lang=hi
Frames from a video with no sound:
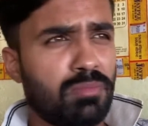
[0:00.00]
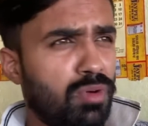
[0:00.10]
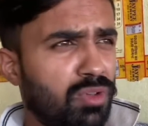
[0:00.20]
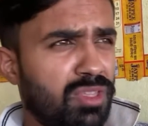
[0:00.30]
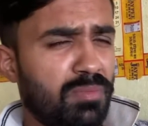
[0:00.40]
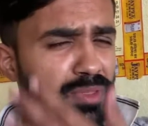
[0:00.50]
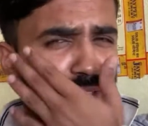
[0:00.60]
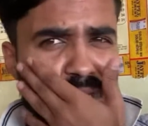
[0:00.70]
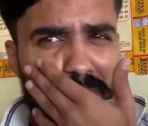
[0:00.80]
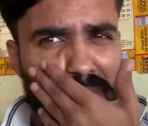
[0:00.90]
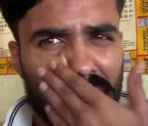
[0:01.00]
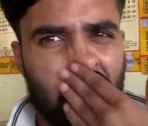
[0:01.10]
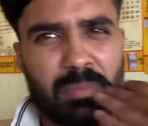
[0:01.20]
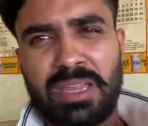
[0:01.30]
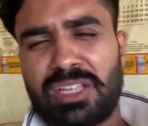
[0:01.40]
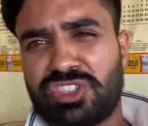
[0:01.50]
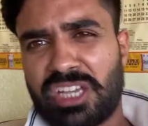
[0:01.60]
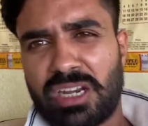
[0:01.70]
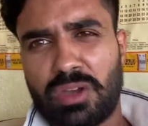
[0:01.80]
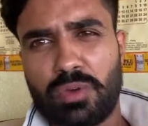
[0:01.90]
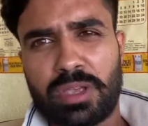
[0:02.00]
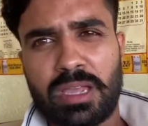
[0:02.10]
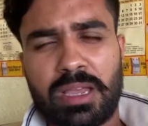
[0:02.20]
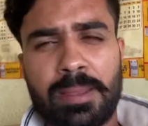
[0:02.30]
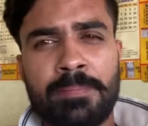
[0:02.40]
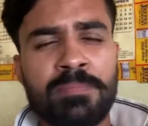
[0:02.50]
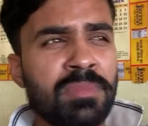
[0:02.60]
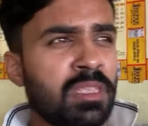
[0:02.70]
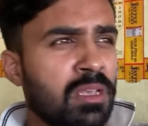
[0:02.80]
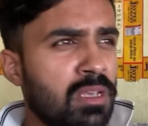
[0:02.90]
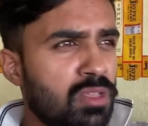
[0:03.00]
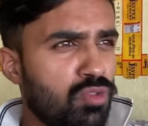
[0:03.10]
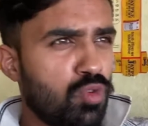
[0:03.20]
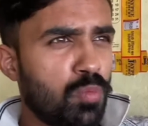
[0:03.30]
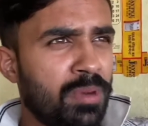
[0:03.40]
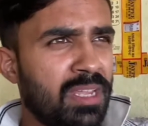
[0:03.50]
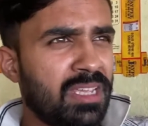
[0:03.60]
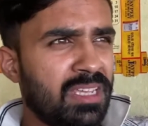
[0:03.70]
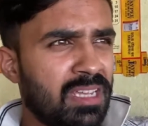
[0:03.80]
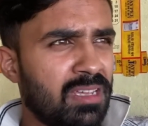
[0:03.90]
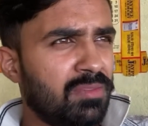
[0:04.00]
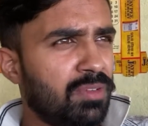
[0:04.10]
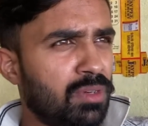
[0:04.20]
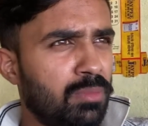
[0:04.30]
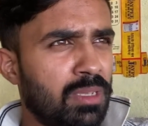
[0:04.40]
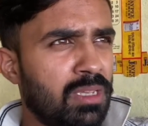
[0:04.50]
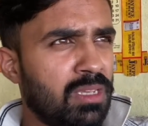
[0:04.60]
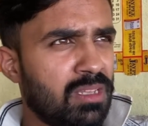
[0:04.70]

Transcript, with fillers: बहुत ही पसीने पसीने भरा चेहरा हो गया है धूप नहीं है फिर भी